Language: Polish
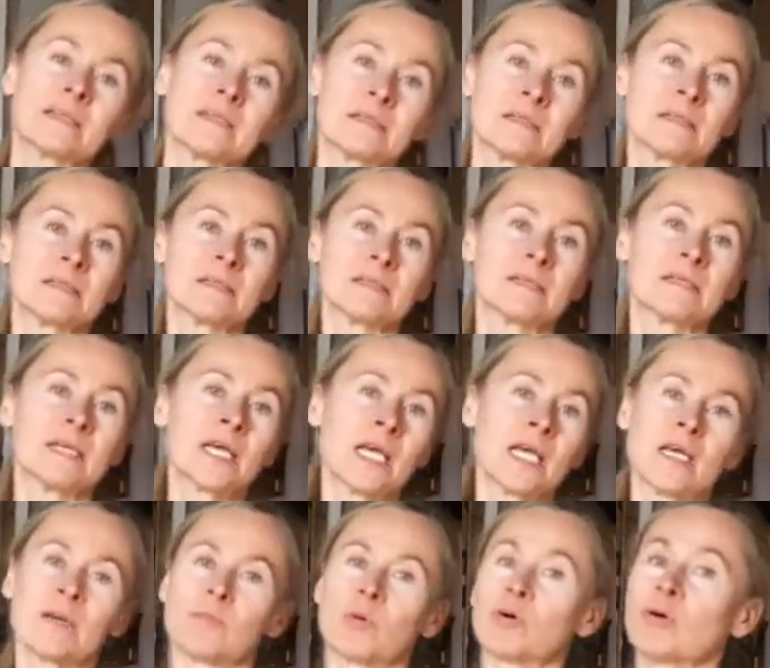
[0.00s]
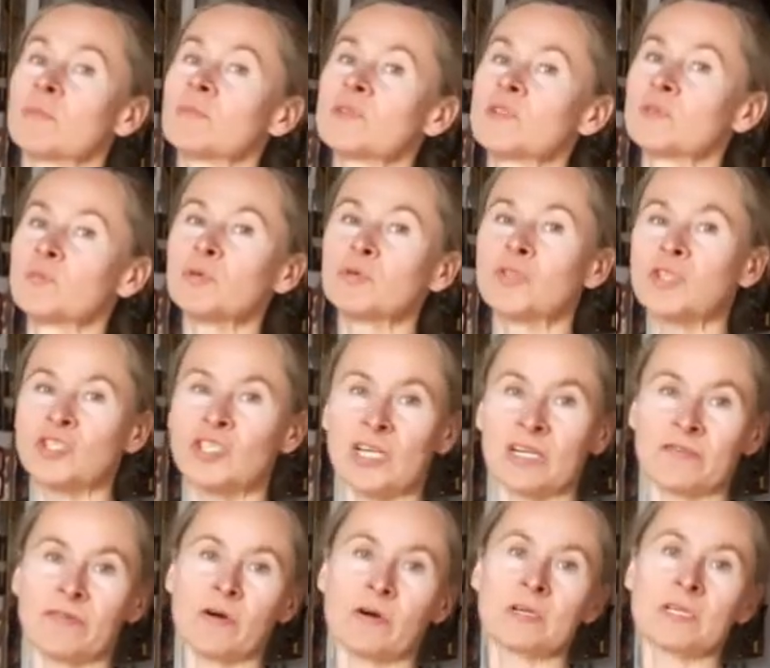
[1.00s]
y, mogą być buty
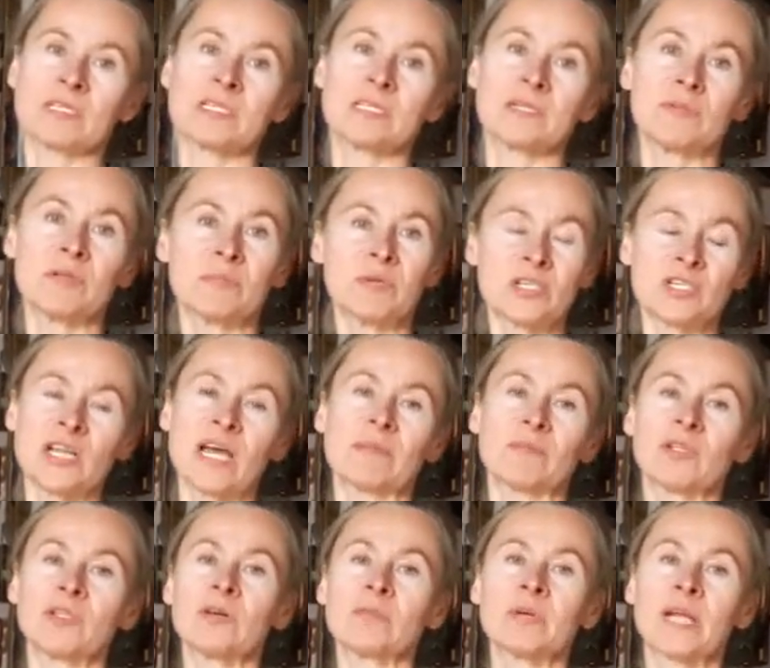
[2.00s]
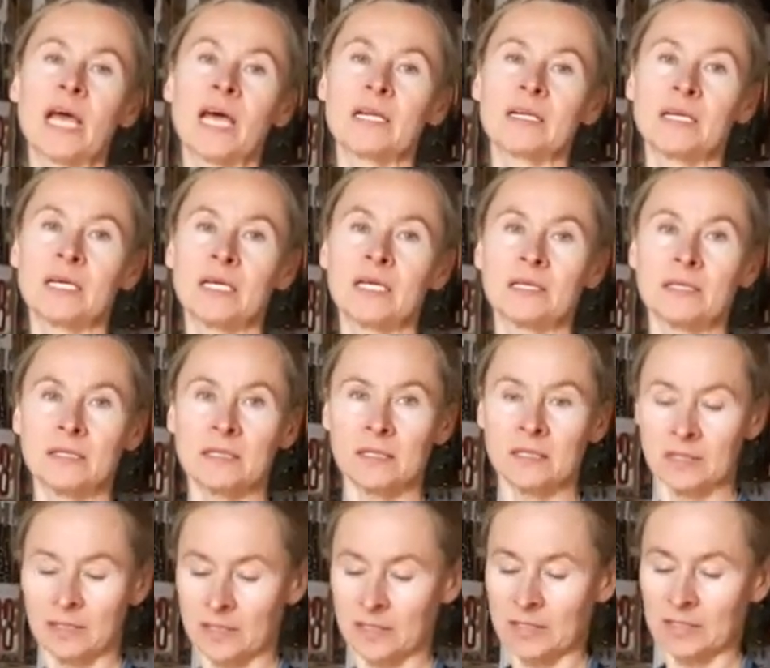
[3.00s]
czerwone z tymi beżami dobrane.
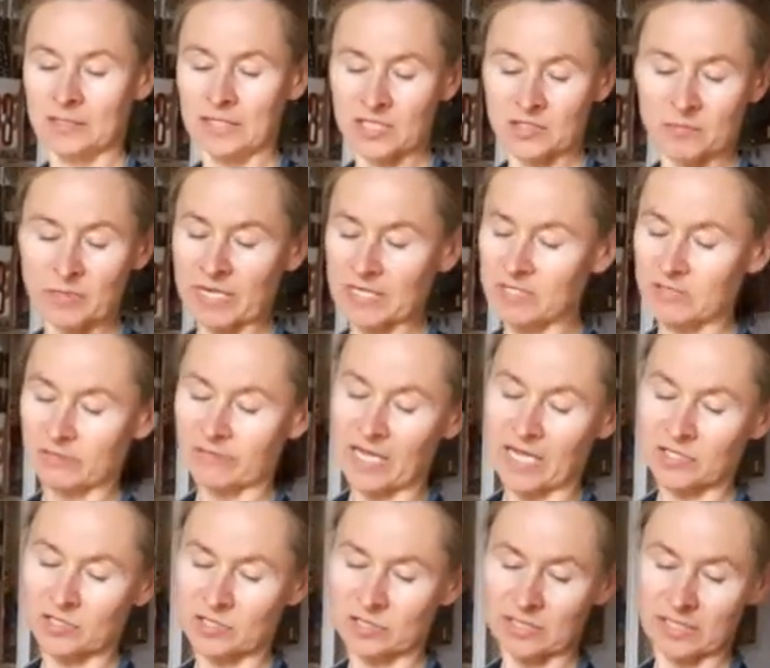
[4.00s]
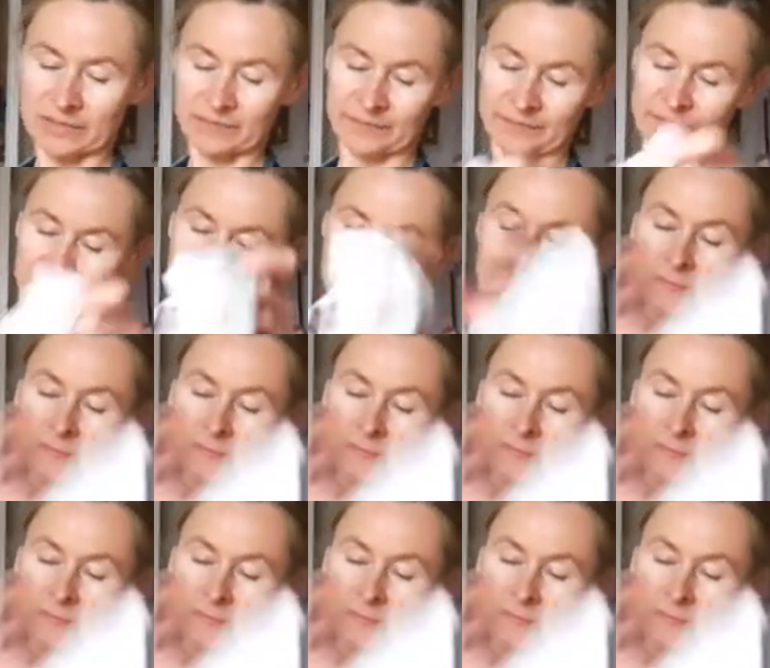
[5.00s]
Też bardzo ważne.